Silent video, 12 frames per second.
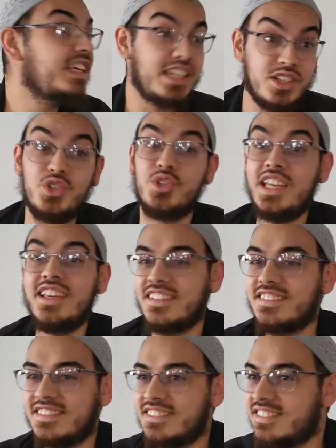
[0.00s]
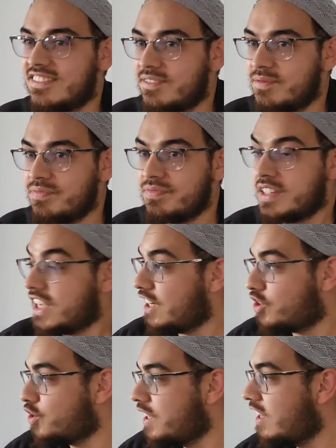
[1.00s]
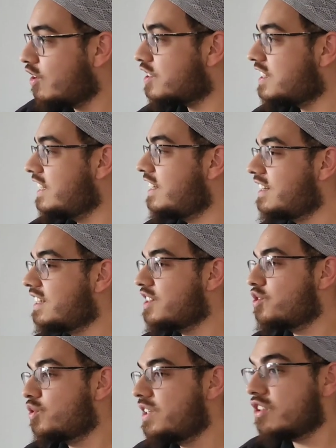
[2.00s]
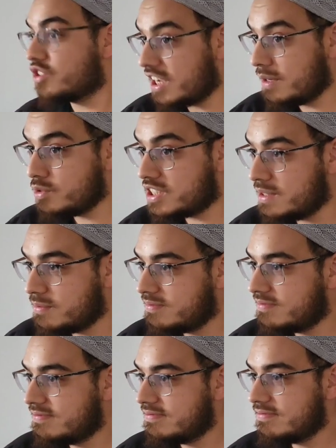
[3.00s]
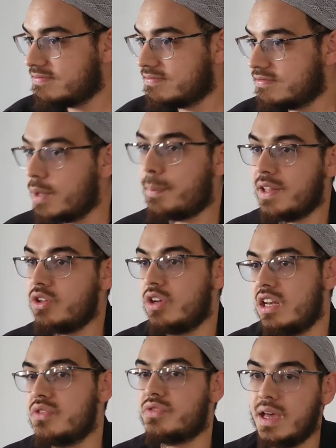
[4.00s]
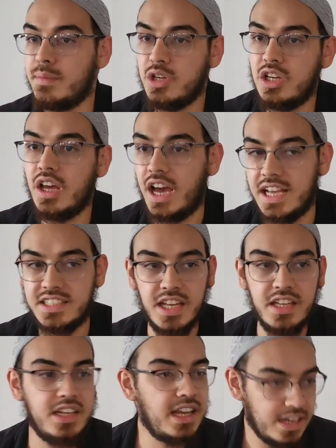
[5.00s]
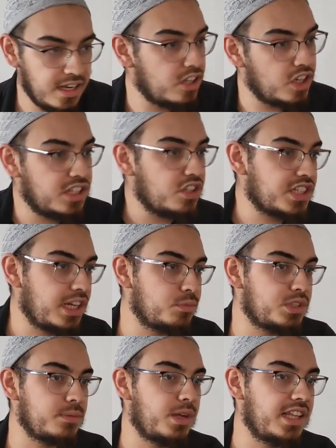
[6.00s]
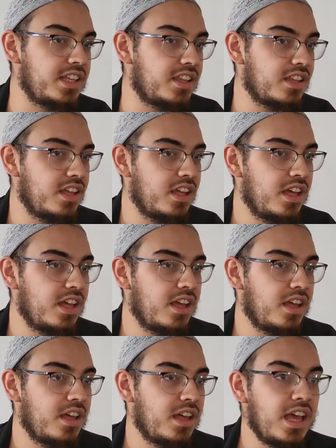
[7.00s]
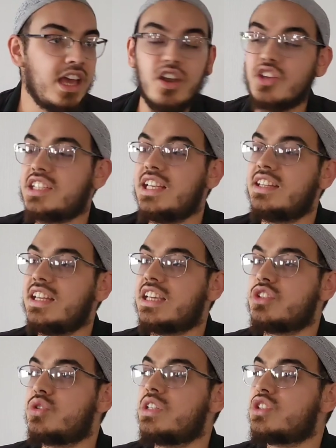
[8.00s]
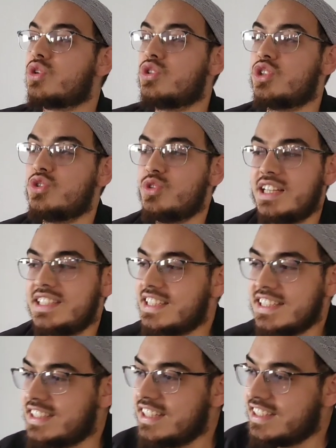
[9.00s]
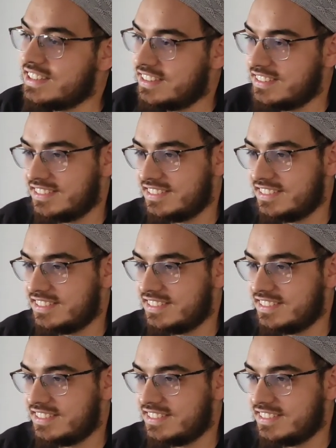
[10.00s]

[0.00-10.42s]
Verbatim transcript: Il jeûnait. Il jeûnait lorsqu'il a été questionné dans Sahih Muslim. Il n'y a pas de il est faible, il est Hassan, il est, il dans Sahih Muslim hadith. Lorsqu'il a été questionné sur le jeûne du lundi, qu'est-ce qu'il a dit